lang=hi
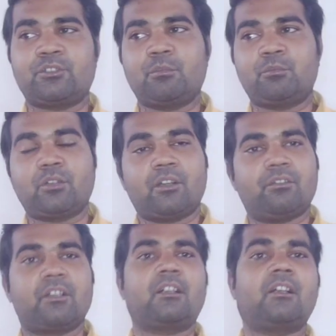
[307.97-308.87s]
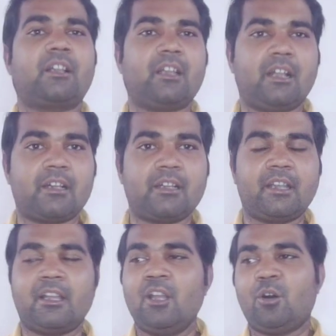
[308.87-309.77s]
से पूरा वर्क करके आ रही
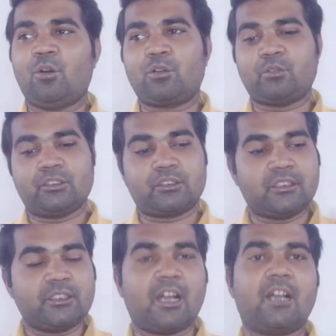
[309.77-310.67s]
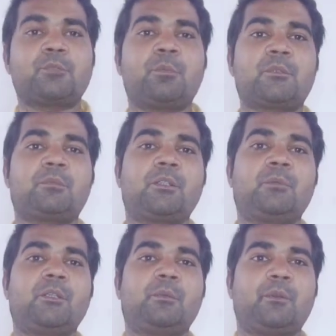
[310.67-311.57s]
है और इतनी आसपास बड़ी
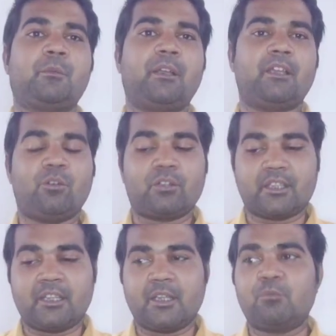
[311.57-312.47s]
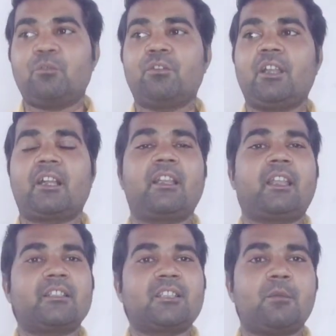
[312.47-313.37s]
बड़ी फिल्में हैं और ये एक मूवी आके
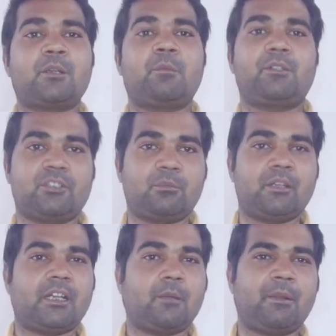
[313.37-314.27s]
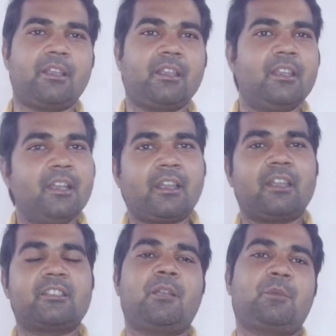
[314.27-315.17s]
कैसा अपना परचम लहरा पाएगी
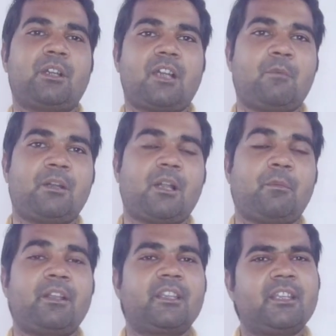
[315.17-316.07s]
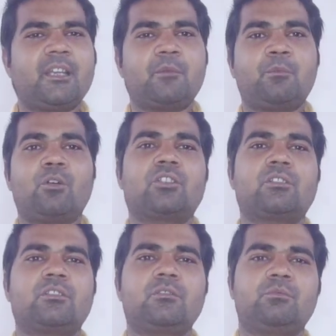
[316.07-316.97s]
कैसे अपना नाम बना पाएगी ये एक
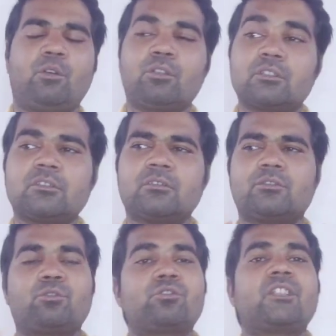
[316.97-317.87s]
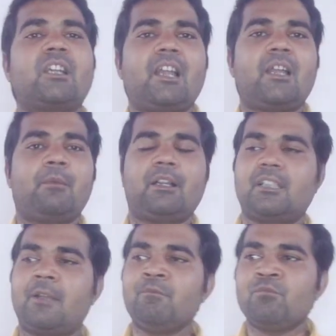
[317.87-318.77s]
बहुत बहुत सोचने लायक
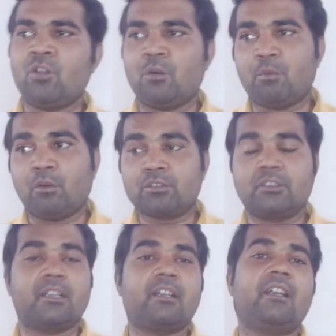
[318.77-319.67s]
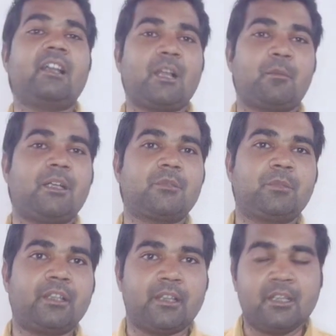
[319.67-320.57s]
बात है और बहुत डरने लायक बात
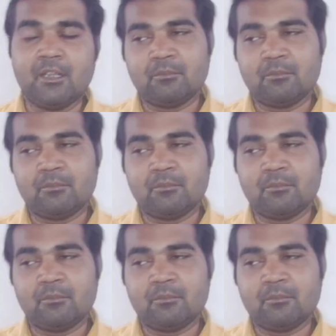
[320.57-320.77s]
भी है